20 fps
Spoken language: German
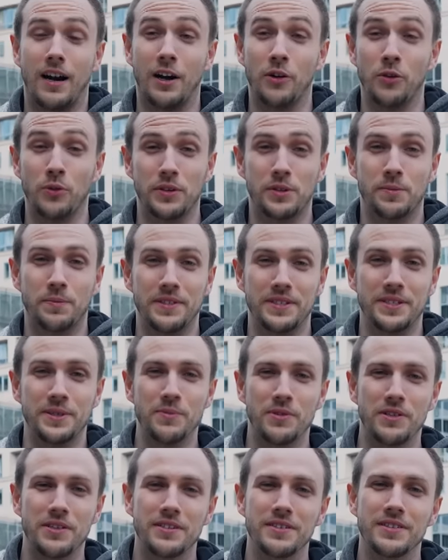Hallo, ich bin
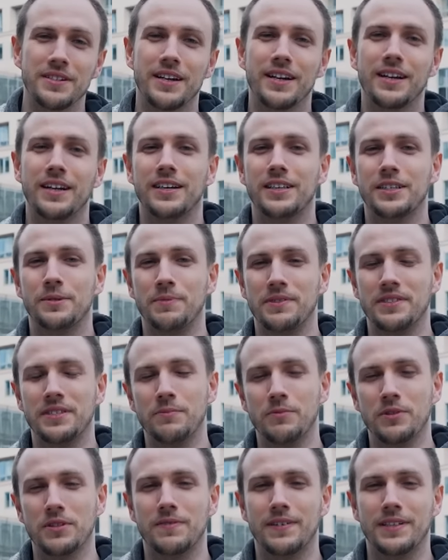Simon. Ich bin
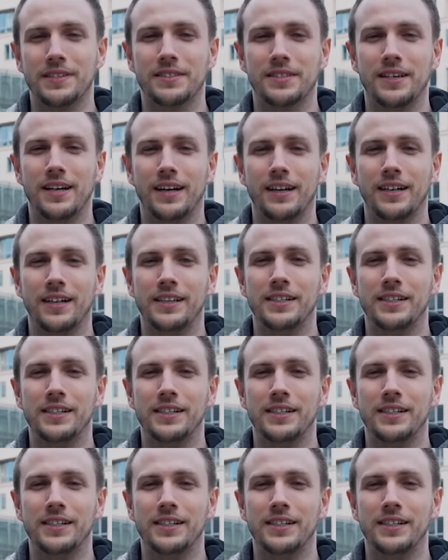27 Jahre